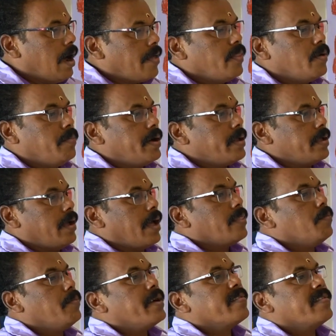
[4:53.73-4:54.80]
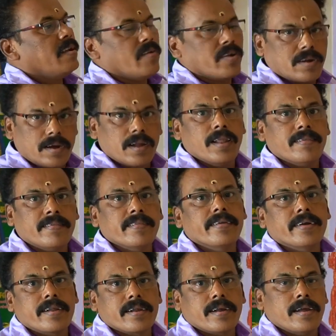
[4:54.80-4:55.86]
அந்த மாதிரி அந்த மாதிரி சில ஒர்க்குகள்லாம்
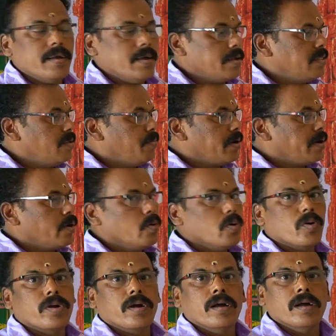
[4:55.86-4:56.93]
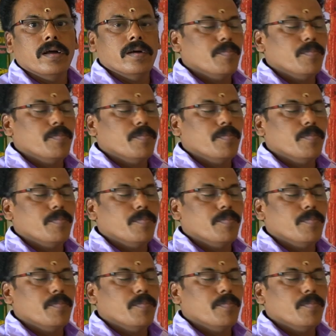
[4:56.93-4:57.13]
செஞ்சிட்ருக்கேன் இந்த மாதிரி டோருங்க